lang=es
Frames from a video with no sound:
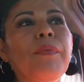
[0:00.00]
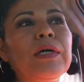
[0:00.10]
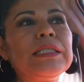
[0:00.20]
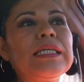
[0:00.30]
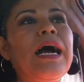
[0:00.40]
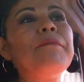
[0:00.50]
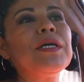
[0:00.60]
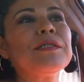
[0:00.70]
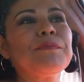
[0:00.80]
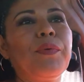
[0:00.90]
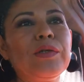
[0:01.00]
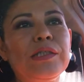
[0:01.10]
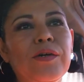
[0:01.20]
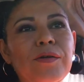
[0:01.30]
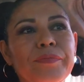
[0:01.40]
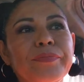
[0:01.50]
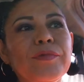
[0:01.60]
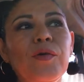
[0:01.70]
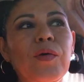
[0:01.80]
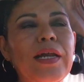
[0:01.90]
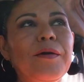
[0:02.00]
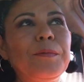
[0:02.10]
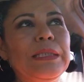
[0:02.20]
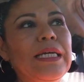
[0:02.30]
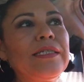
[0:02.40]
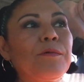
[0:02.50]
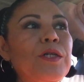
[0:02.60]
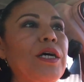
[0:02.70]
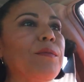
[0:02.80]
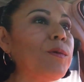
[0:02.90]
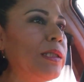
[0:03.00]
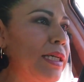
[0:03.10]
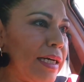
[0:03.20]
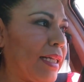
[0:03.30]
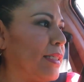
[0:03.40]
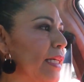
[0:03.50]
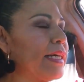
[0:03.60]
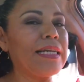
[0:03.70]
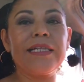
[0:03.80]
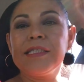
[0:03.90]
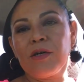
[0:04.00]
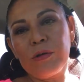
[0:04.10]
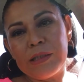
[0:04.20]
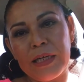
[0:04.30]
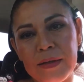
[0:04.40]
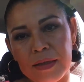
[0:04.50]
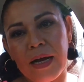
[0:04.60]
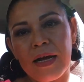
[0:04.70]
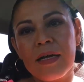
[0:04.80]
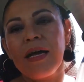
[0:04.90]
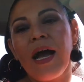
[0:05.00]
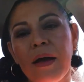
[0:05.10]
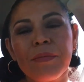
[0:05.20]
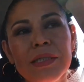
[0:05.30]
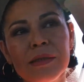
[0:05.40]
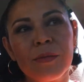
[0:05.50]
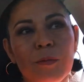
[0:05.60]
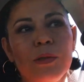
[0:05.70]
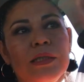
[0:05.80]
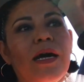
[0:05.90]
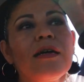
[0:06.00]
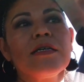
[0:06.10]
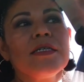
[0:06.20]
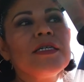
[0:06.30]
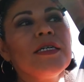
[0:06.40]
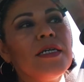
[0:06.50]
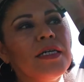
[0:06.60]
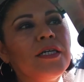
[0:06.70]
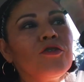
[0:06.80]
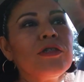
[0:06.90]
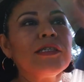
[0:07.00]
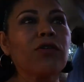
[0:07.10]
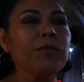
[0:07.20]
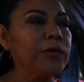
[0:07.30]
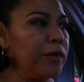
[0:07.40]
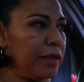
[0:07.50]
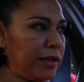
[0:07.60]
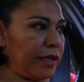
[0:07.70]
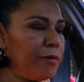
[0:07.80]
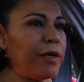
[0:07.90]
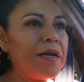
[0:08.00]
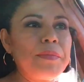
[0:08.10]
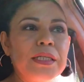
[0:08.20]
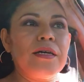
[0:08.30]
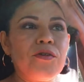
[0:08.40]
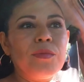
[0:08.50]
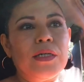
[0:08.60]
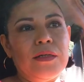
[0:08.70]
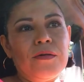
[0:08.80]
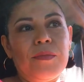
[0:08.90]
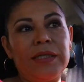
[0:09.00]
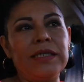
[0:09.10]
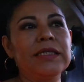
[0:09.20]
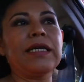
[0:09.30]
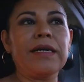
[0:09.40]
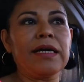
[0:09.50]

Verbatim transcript: pues a mi esposo no le gusta escuchar música, dice que le desconcentra. A mí sí me gusta. Entonces como regularmente yo manejo más este